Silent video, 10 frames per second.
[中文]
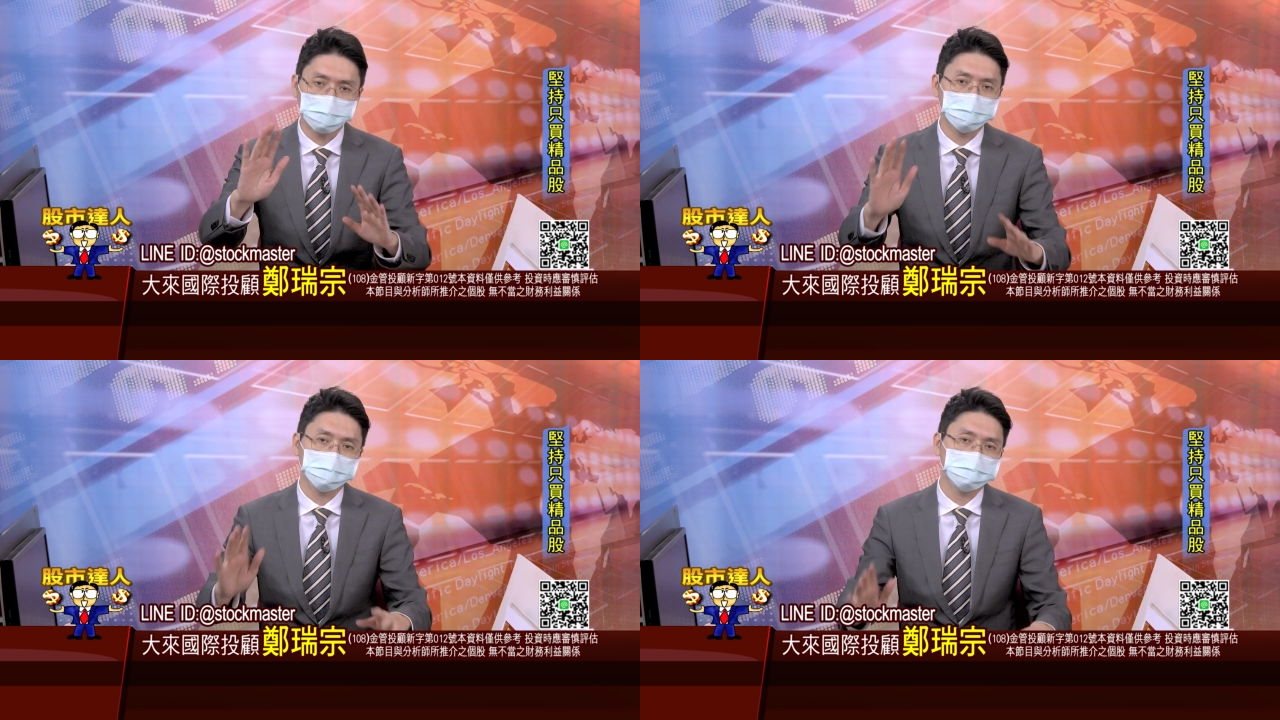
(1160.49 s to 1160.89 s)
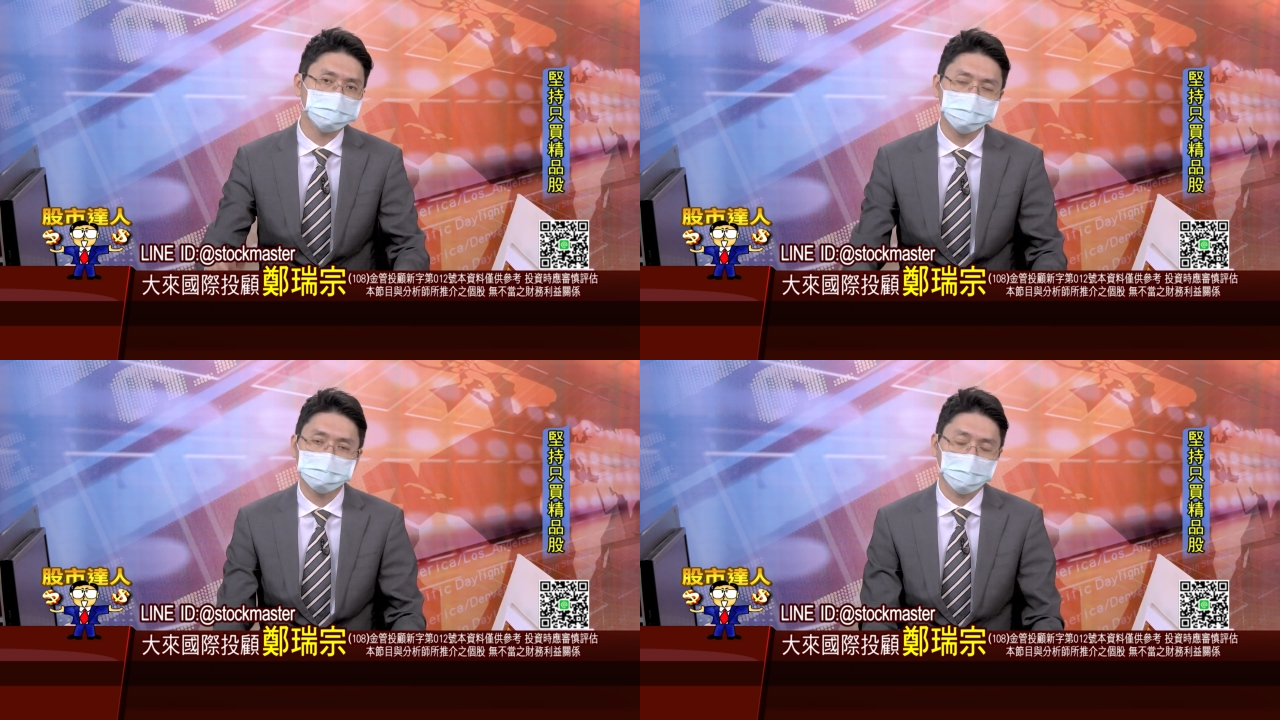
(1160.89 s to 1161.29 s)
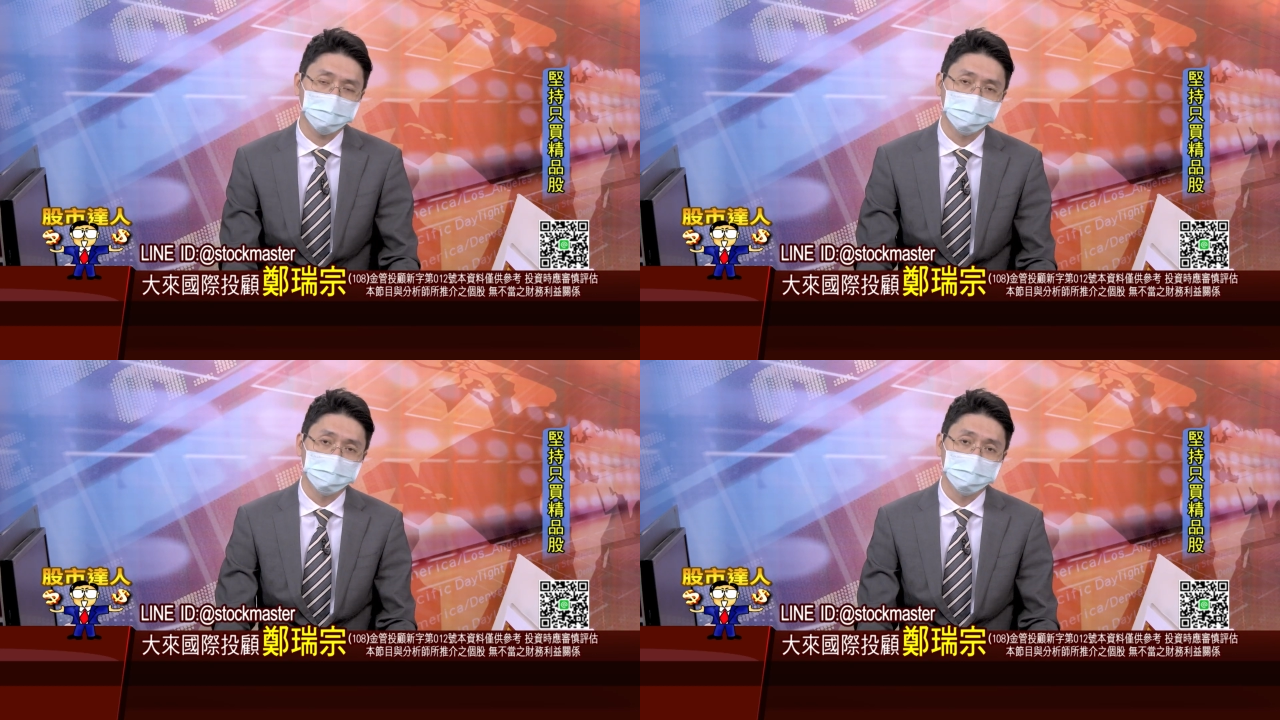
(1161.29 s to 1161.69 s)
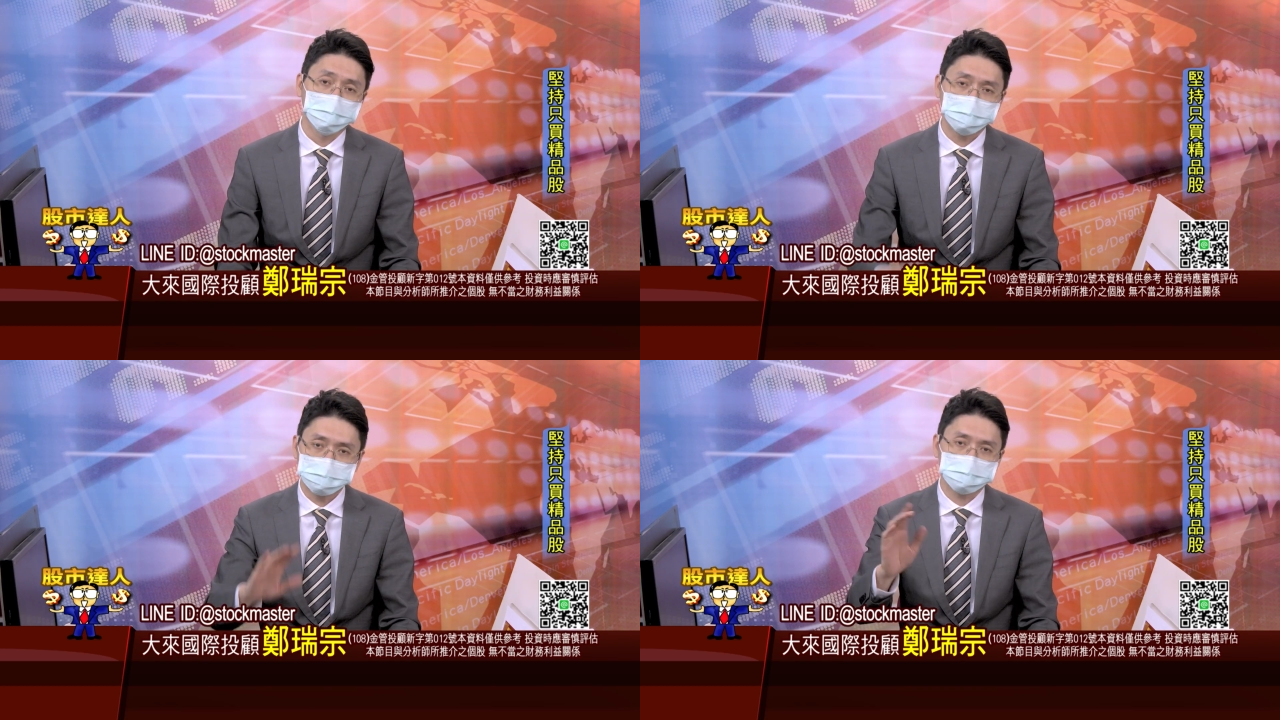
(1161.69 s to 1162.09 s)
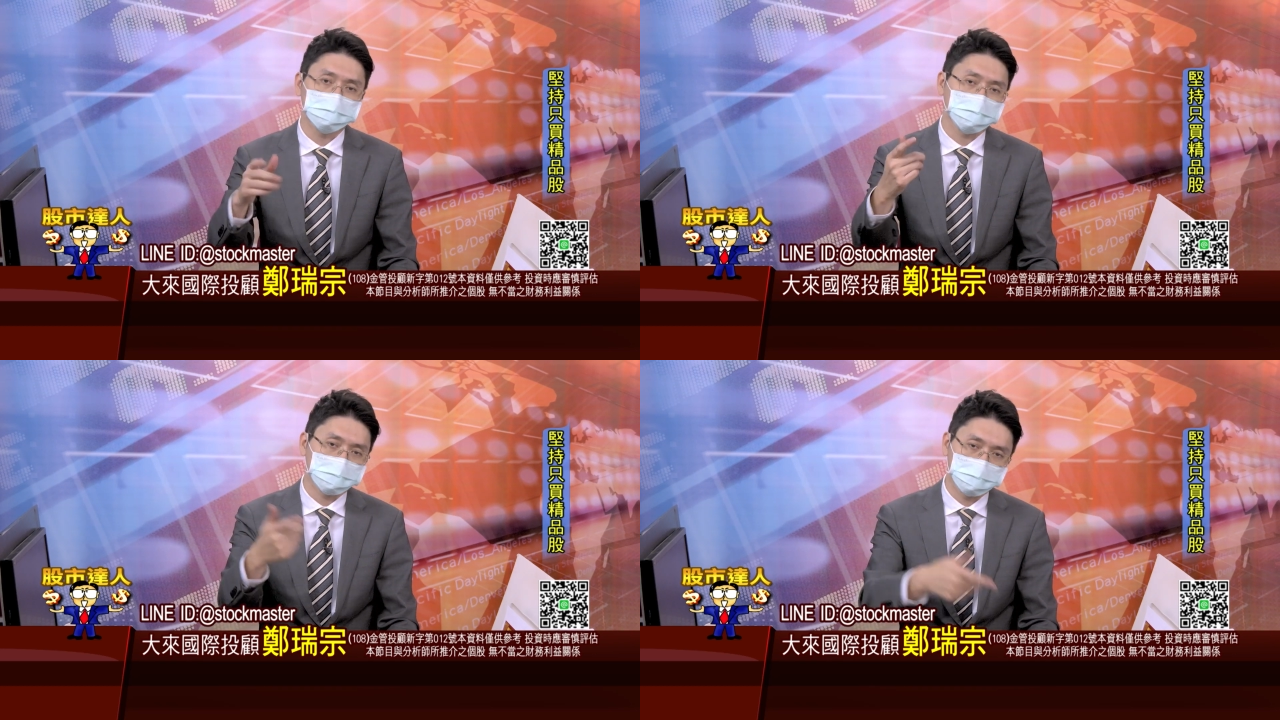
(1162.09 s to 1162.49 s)
惠的会继续涨，不行
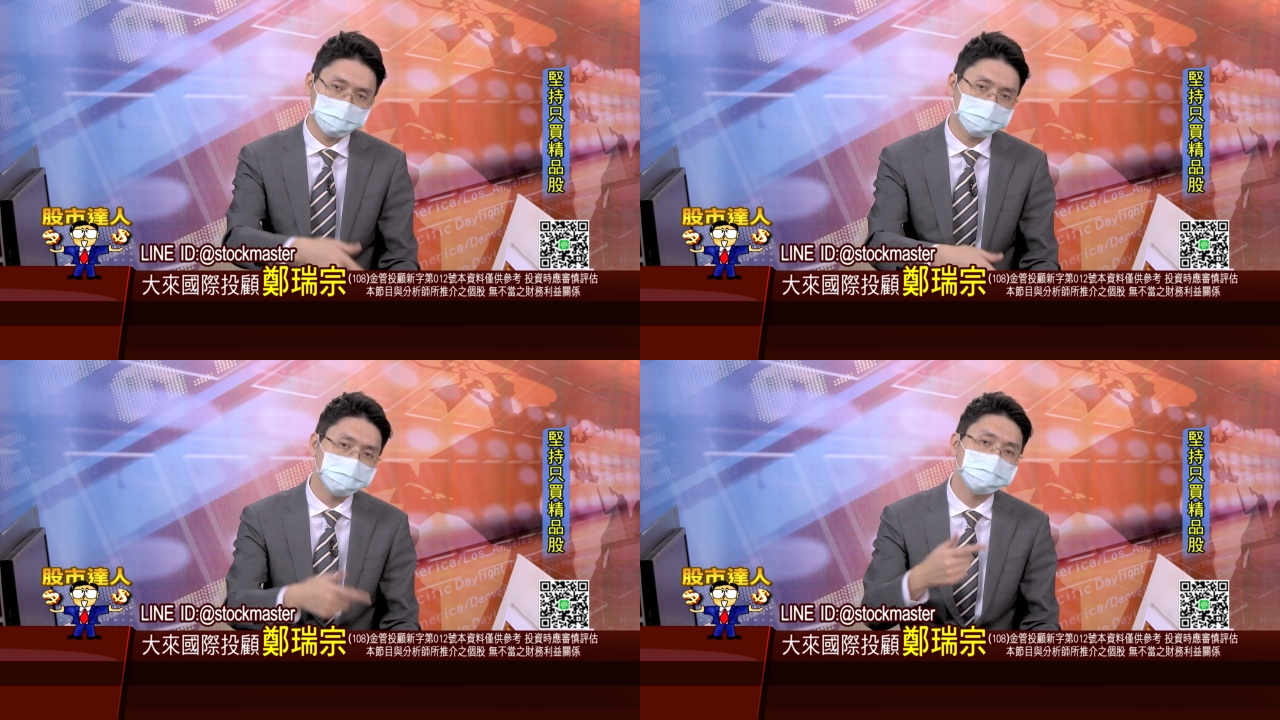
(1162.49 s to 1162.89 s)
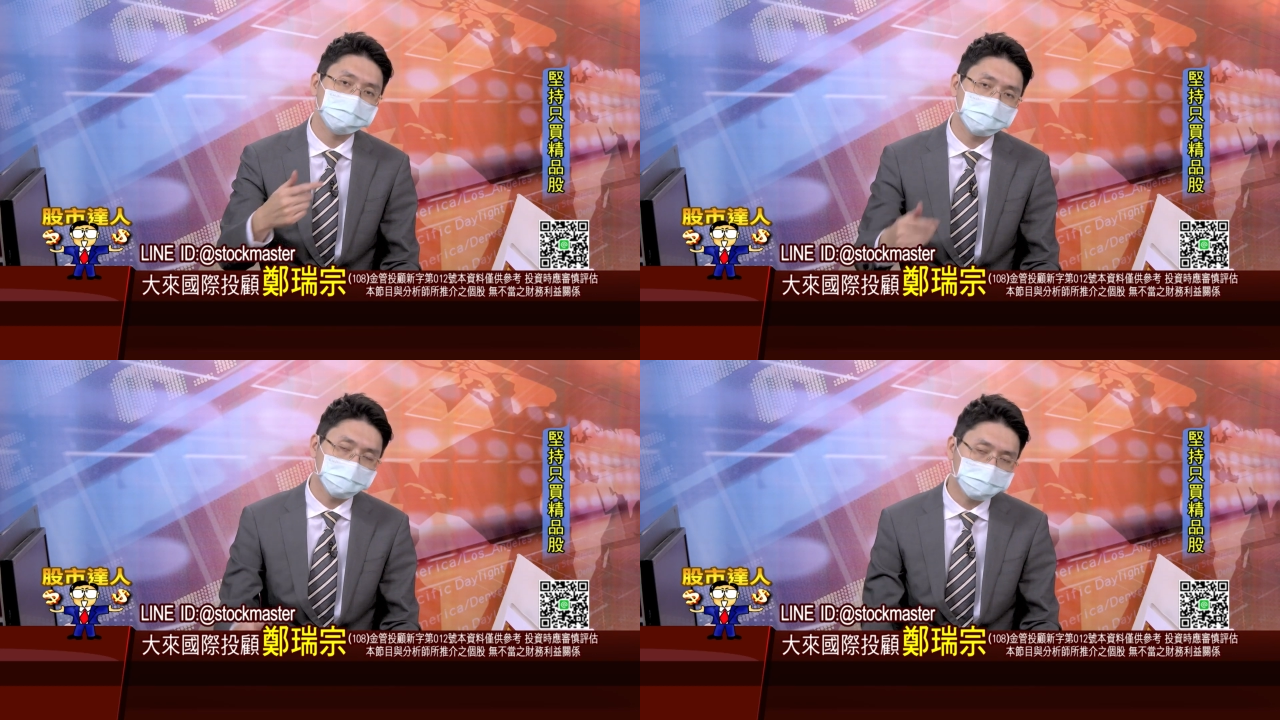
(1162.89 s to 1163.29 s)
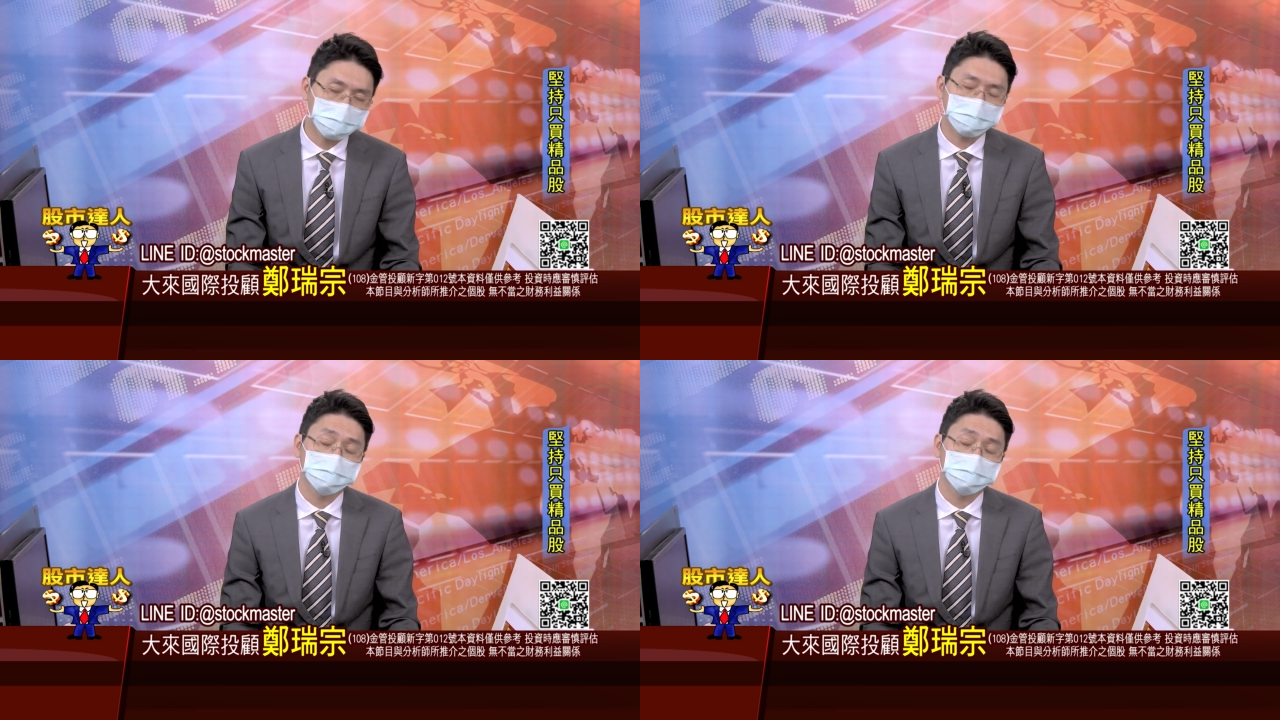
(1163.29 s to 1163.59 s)
的可能就落入空头。